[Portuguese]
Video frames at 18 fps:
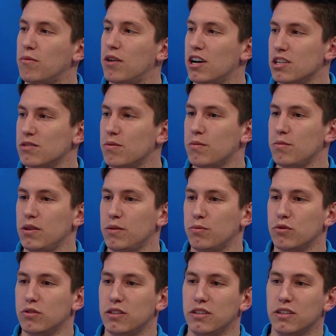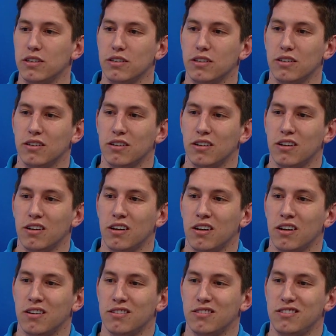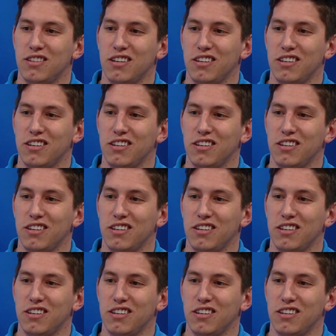a mais para mim poder claro, claro.